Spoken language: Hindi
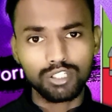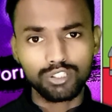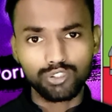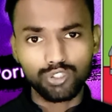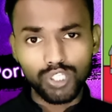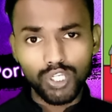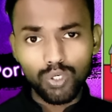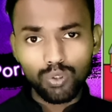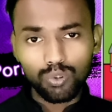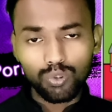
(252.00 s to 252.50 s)
है
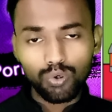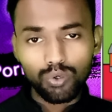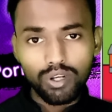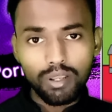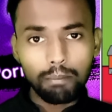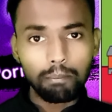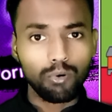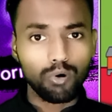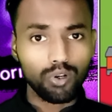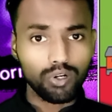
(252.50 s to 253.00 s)
जो कि
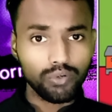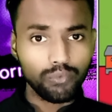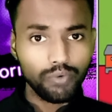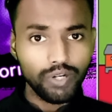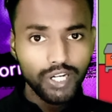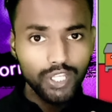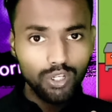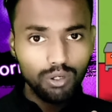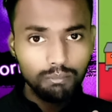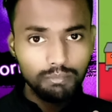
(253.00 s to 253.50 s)
उन्होंने
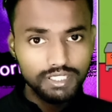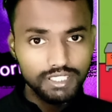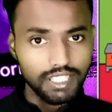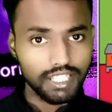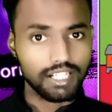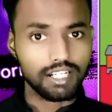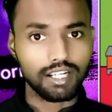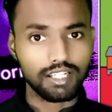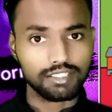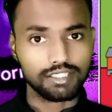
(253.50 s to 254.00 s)
पॉर्न वीडियो
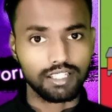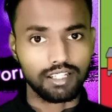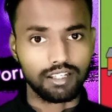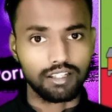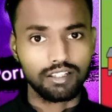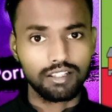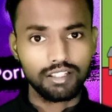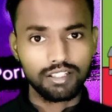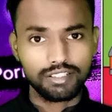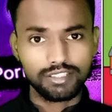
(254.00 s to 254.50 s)
में देखा
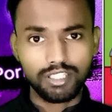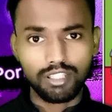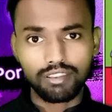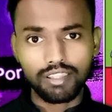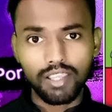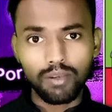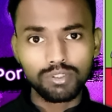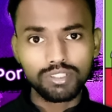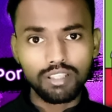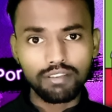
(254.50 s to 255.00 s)
था
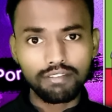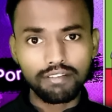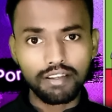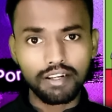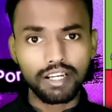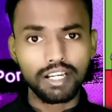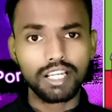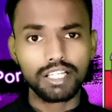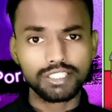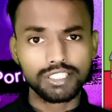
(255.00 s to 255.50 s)
जिसकी
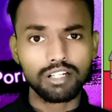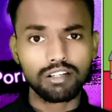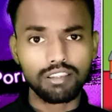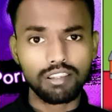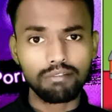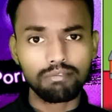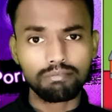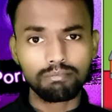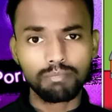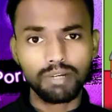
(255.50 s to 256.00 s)
वजह से
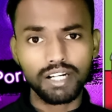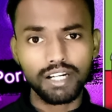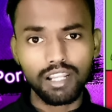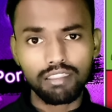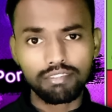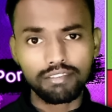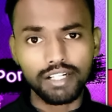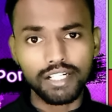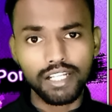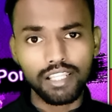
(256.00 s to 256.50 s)
रिलेशनशिप्स
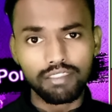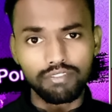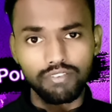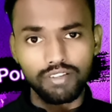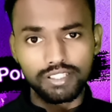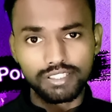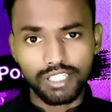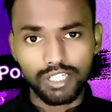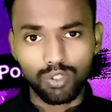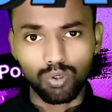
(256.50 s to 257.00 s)
में
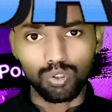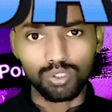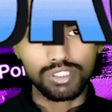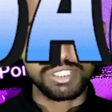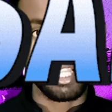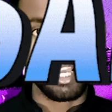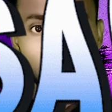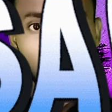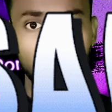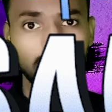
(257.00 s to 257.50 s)

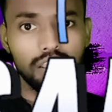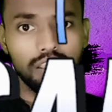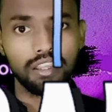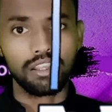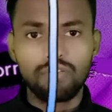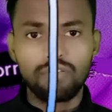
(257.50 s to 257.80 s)
डिससेटिस्फेक्शन होता